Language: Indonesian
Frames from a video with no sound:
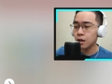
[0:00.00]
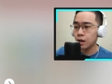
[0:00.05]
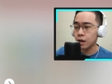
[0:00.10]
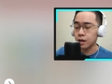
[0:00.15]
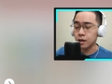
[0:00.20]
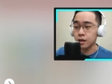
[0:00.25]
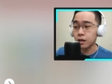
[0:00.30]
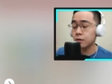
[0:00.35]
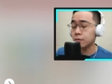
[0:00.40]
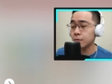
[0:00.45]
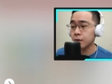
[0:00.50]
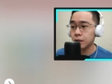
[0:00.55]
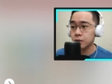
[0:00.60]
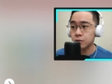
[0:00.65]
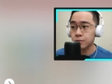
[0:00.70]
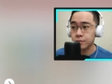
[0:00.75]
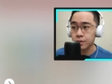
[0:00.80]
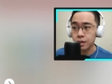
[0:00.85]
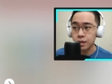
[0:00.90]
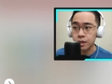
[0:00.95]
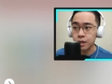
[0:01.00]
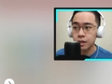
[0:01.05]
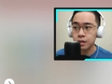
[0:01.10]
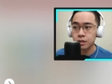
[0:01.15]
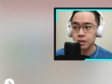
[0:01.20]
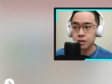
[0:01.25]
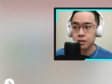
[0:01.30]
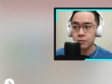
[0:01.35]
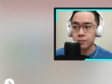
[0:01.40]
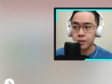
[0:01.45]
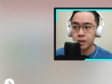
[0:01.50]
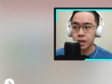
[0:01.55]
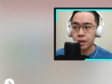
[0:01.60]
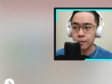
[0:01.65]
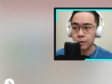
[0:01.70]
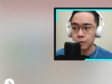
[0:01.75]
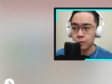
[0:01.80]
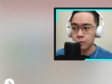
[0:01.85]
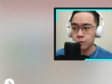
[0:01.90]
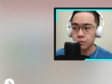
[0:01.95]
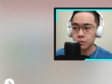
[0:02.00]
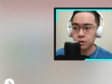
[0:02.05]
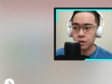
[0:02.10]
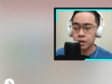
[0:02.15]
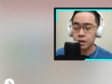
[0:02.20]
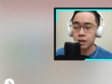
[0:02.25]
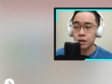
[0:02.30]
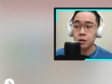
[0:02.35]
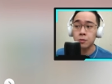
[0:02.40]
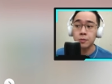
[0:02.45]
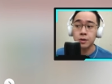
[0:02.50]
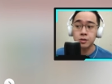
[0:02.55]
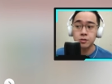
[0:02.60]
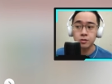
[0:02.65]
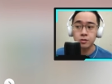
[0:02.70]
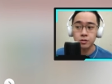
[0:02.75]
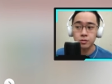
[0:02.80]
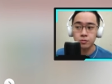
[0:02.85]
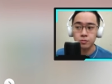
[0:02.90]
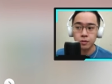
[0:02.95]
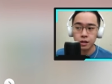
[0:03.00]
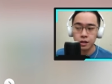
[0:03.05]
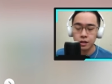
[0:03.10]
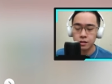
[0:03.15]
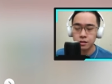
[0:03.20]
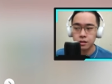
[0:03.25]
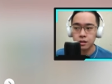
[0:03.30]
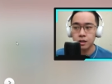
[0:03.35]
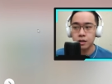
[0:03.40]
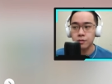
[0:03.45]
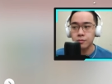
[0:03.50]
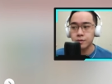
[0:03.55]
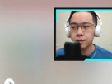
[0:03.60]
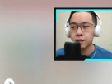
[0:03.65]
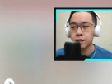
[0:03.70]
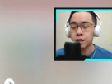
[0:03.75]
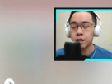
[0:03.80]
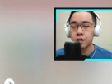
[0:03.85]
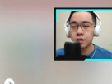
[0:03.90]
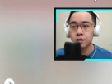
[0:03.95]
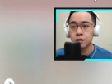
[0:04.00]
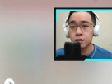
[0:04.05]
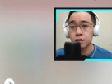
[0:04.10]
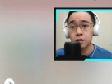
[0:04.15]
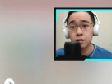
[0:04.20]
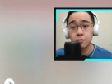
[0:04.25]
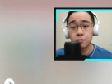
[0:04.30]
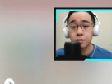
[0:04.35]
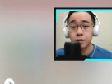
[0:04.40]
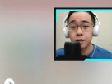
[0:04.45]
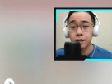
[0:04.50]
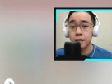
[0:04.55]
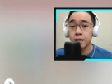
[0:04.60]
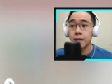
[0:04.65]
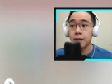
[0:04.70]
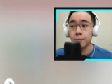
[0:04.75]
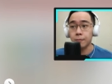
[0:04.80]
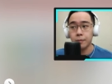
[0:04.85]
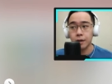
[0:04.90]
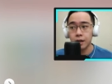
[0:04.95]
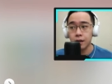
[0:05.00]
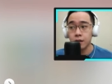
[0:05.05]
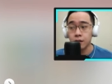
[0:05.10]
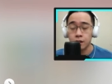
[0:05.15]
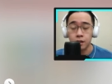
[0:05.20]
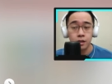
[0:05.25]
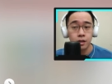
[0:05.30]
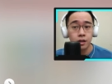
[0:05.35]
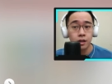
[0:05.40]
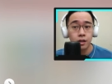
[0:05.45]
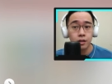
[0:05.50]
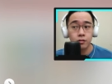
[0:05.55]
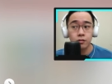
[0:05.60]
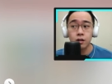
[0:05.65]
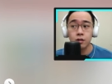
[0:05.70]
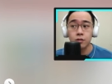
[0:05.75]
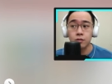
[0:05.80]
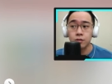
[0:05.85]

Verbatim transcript: agar kamu langsung bisa nyerang di turn pertamamu karena kamu maju kedua jadi kamu bisa nyerang di turn pertama itulah